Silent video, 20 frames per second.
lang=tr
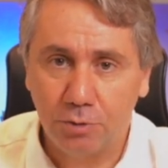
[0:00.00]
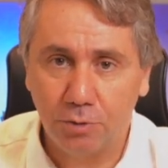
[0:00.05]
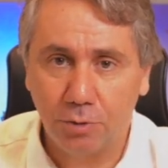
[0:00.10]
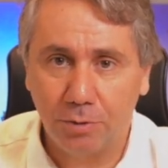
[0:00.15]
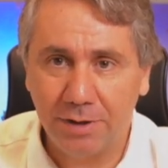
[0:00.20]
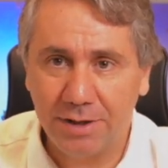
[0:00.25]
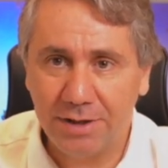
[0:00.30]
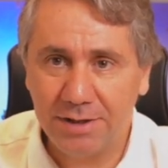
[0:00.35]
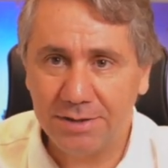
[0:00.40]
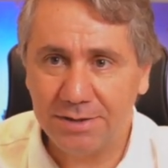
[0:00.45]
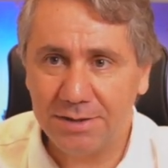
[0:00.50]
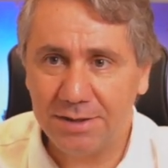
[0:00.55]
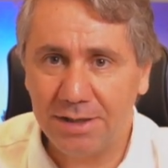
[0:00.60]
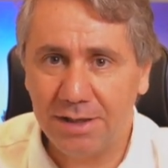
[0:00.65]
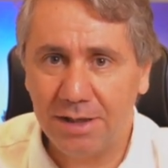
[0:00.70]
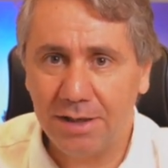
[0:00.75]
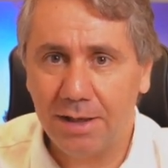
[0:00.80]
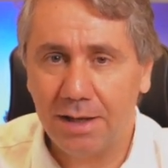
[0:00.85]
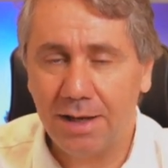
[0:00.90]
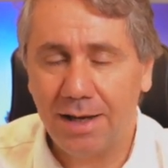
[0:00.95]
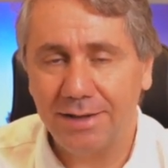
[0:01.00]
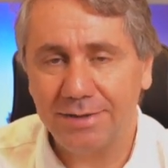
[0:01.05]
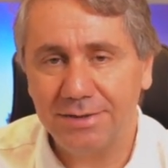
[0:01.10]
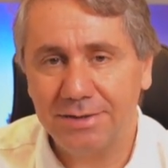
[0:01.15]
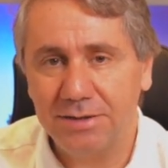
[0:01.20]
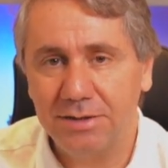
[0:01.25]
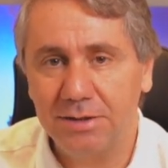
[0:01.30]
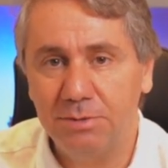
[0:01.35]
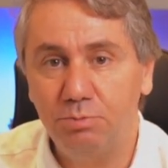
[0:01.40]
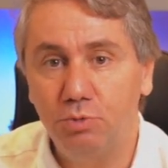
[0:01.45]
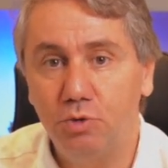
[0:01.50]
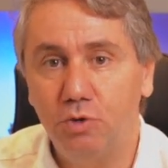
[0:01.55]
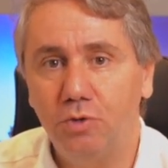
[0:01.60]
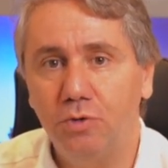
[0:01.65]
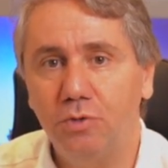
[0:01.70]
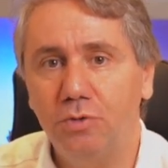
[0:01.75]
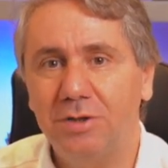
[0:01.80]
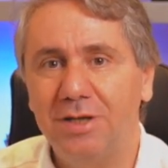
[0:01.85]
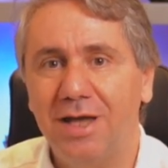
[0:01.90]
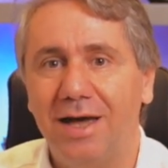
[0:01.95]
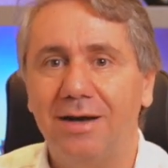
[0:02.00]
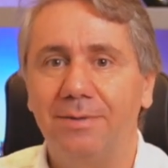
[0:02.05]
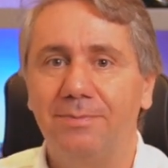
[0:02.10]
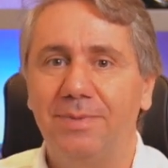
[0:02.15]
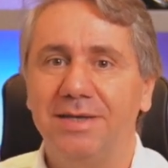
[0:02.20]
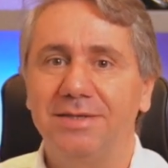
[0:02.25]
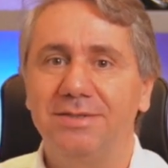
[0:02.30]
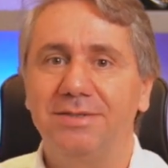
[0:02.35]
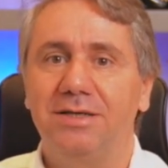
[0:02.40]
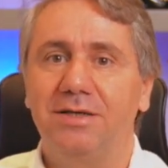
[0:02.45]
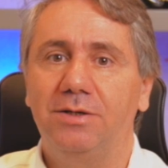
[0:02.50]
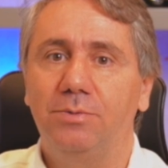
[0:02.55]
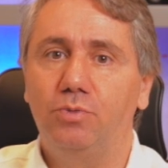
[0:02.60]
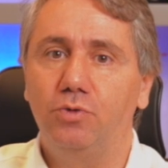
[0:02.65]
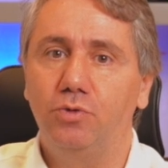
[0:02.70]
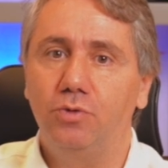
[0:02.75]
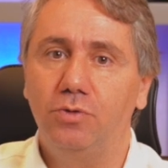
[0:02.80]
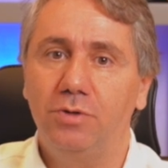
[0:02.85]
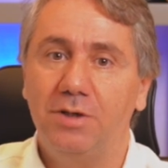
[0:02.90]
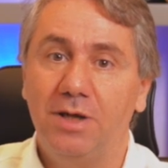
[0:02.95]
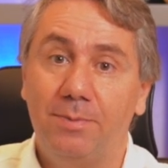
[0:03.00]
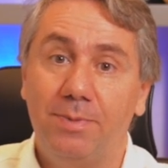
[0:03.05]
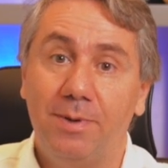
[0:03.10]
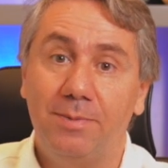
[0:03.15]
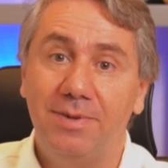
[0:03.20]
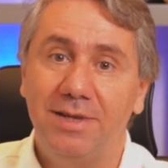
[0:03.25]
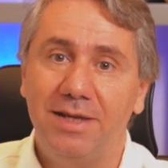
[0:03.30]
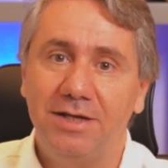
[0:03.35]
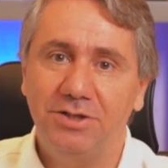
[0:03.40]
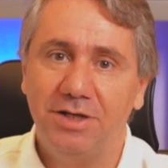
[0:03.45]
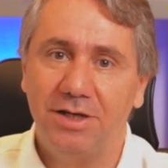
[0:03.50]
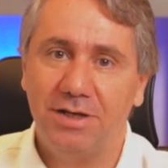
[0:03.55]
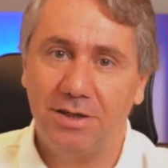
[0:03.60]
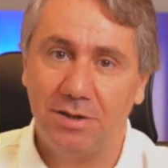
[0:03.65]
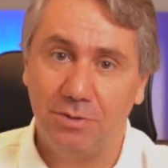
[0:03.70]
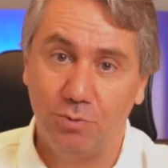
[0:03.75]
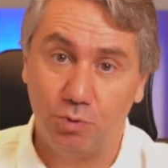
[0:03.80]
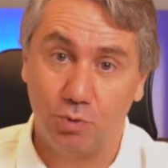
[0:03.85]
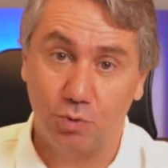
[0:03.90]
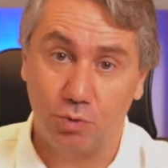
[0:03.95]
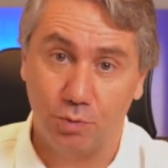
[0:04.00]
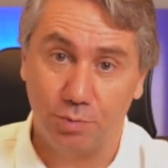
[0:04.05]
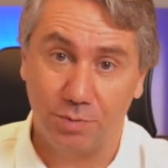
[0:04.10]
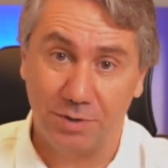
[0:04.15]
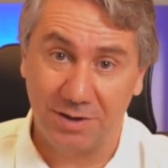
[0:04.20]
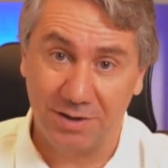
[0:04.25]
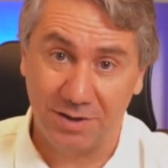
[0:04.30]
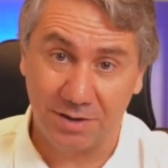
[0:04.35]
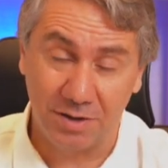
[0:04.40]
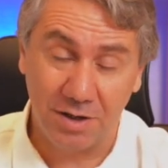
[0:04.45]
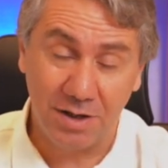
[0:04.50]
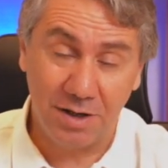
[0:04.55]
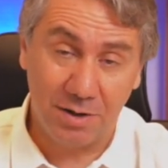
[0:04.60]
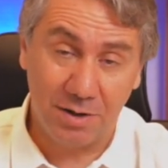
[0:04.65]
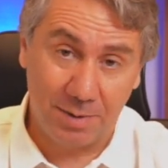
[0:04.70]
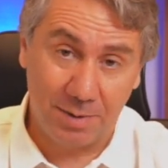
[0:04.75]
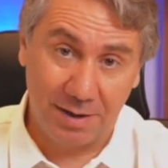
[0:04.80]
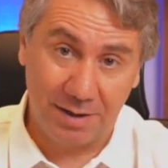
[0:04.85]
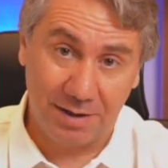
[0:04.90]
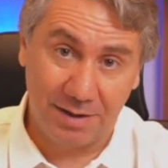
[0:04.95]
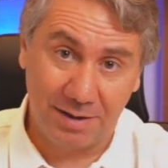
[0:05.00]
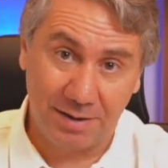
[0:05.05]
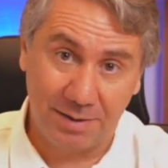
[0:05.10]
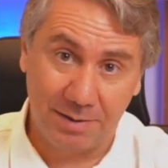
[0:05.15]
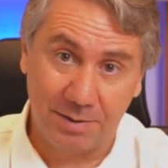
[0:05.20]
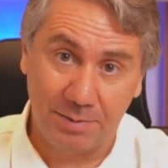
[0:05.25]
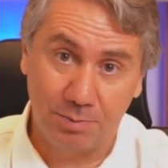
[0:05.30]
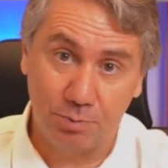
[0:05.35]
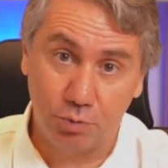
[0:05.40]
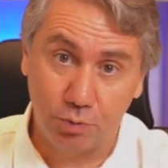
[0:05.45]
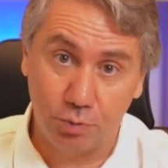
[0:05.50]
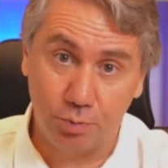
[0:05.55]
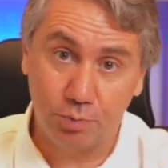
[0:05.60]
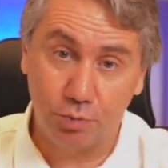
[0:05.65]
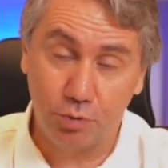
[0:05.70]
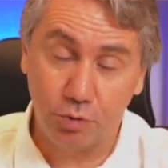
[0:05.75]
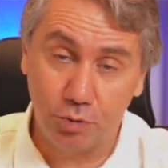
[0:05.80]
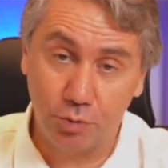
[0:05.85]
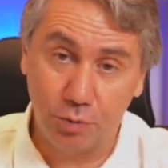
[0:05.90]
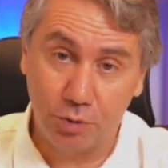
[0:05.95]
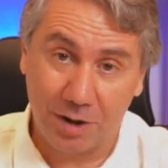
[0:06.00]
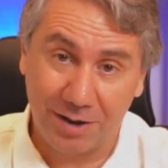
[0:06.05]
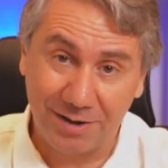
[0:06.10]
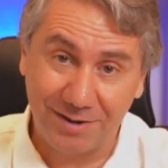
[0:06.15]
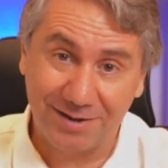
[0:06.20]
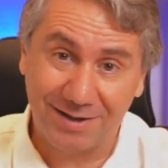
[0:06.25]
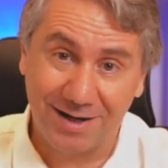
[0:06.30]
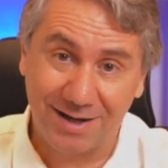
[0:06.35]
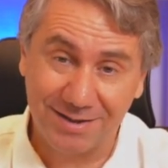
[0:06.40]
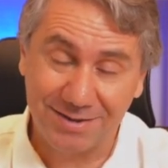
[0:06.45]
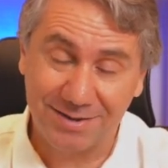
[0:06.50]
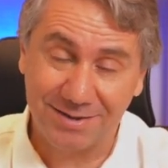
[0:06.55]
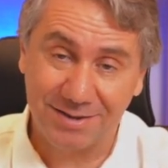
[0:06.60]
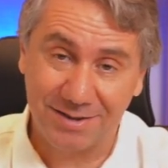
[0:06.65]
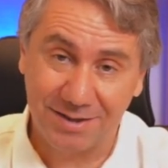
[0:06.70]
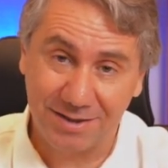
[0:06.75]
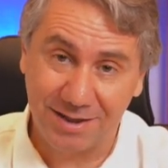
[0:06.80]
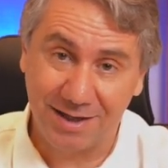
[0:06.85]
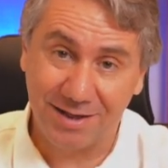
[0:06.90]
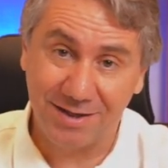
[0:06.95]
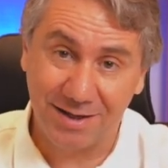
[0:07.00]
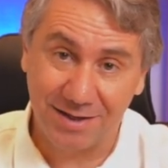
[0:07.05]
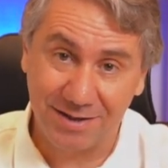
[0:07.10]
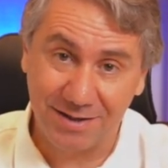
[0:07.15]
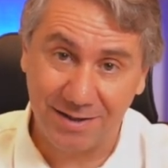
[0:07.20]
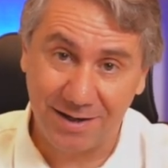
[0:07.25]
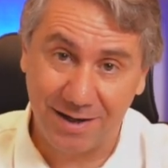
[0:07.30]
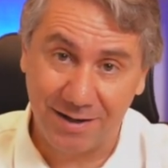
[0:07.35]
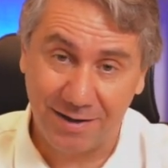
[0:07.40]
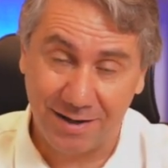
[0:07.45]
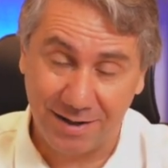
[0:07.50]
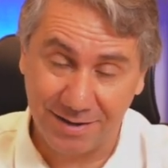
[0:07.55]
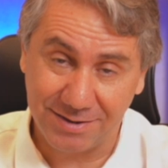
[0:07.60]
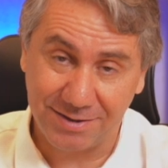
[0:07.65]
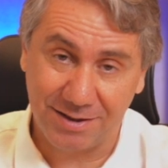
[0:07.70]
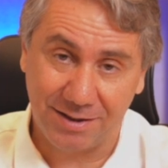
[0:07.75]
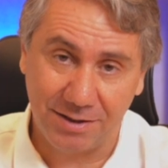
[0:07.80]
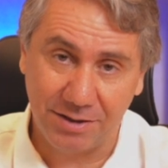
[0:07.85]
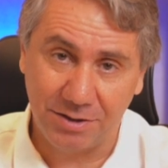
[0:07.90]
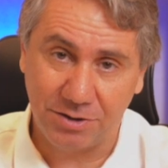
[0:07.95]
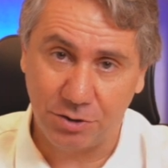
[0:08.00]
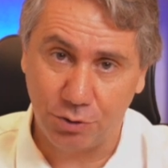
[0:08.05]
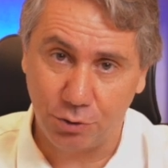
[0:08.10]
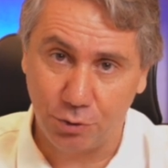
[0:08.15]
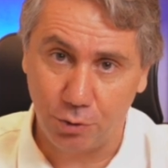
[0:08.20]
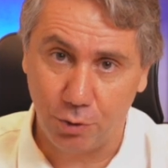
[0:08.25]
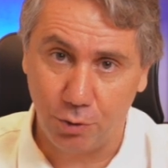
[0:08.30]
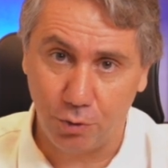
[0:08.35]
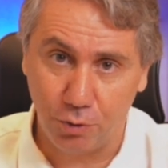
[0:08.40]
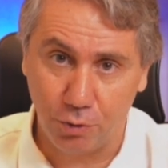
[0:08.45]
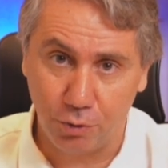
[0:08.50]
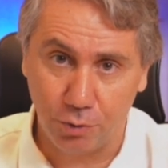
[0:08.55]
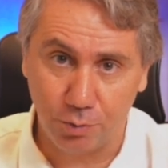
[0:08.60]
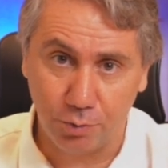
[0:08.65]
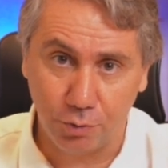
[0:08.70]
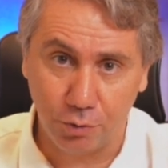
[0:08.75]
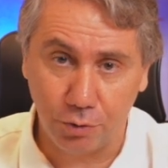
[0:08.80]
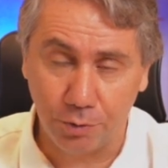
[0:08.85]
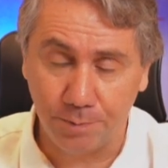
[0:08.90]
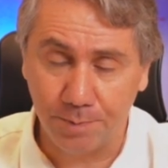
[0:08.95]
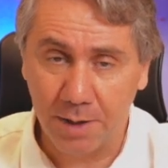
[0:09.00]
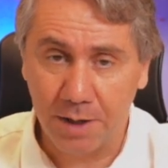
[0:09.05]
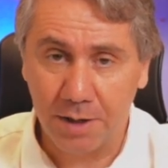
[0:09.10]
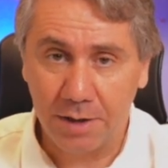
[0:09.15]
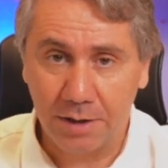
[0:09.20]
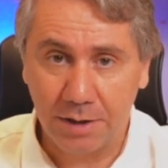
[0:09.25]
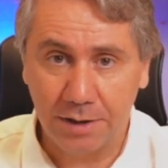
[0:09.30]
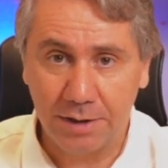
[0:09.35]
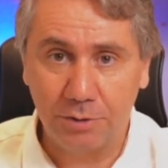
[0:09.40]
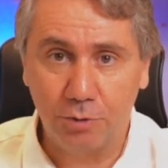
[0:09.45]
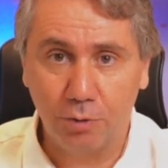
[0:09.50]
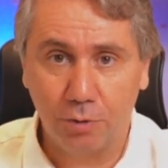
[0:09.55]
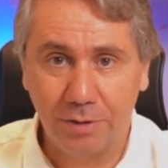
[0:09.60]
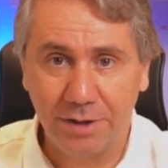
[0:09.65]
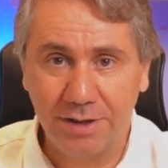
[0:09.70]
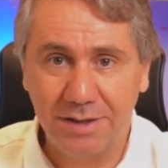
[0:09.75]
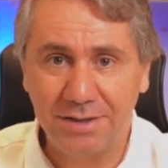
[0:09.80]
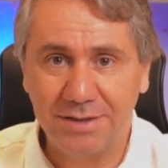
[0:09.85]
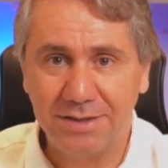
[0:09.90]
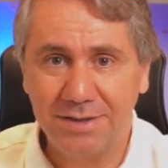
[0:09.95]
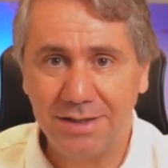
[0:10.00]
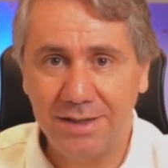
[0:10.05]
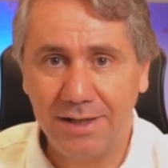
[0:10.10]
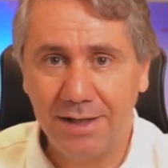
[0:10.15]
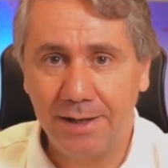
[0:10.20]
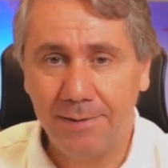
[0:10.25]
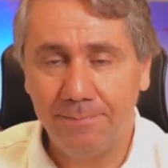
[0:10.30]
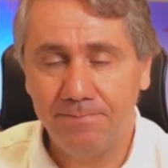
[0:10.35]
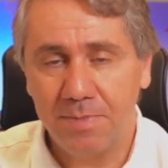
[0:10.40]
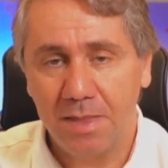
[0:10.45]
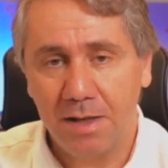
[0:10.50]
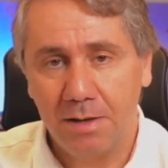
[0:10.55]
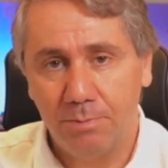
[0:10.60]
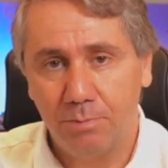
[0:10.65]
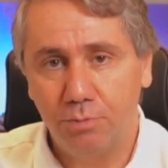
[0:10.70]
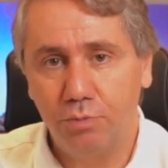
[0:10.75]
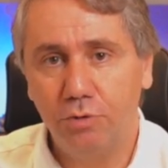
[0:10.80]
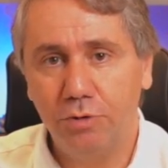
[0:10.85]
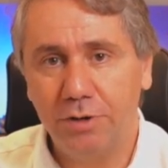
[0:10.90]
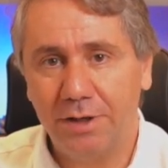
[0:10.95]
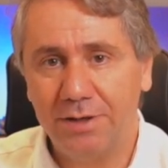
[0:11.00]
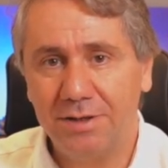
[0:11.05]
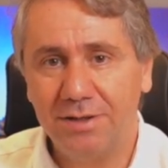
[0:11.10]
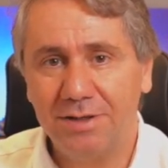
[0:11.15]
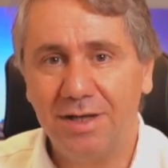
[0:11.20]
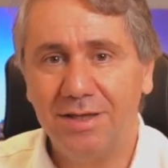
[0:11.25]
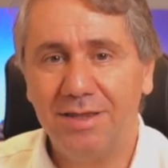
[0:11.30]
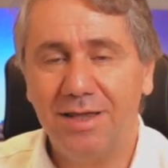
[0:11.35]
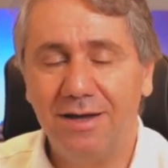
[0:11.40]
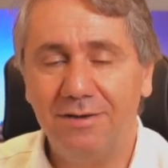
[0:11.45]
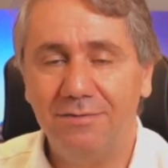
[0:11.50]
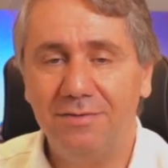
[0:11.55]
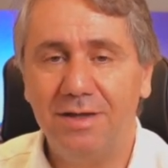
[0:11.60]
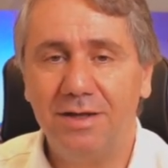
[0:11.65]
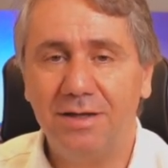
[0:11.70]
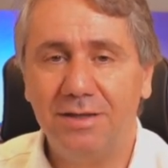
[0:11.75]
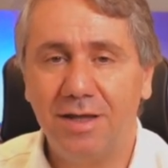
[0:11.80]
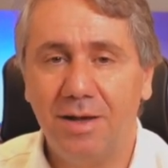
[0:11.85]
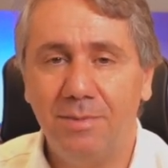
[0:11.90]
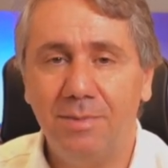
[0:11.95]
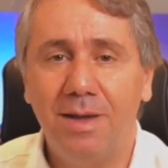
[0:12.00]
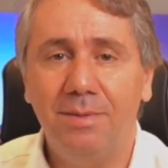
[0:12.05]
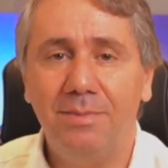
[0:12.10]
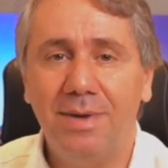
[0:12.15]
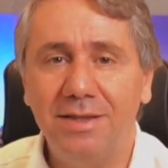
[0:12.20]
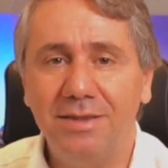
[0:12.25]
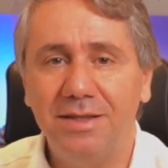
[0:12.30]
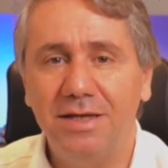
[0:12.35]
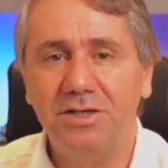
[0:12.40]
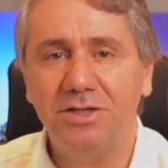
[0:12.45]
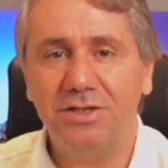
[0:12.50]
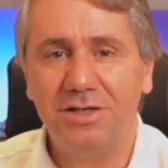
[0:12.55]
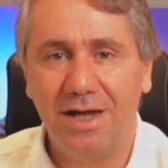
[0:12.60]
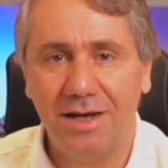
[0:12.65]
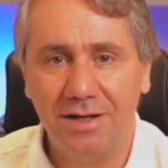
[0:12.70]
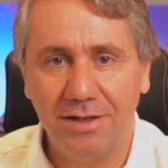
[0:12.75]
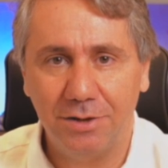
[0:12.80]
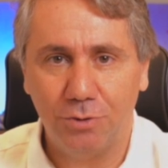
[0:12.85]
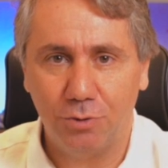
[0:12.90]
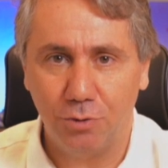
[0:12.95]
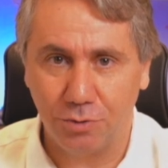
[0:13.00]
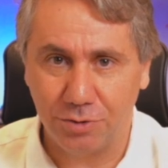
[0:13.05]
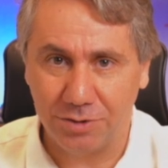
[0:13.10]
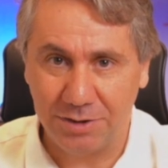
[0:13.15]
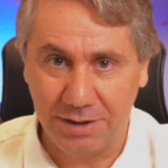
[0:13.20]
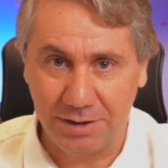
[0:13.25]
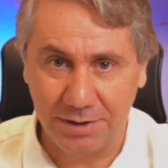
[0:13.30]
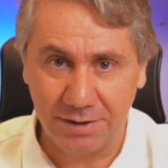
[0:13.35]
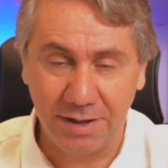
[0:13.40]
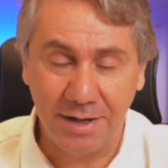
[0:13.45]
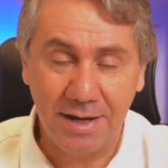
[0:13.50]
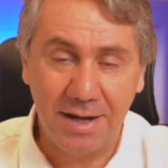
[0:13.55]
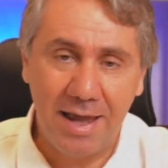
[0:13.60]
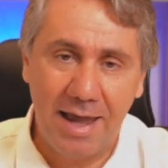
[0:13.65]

Dolayısıyla aslında bütün ter bezleri bunu yapabilecek durumdadır. E, bu, bu rahatsızlıktan yakınan hastalar için söylüyorum bunu. E, dolayısıyla bunların tedavileri tamamen değişkenlik gösterir.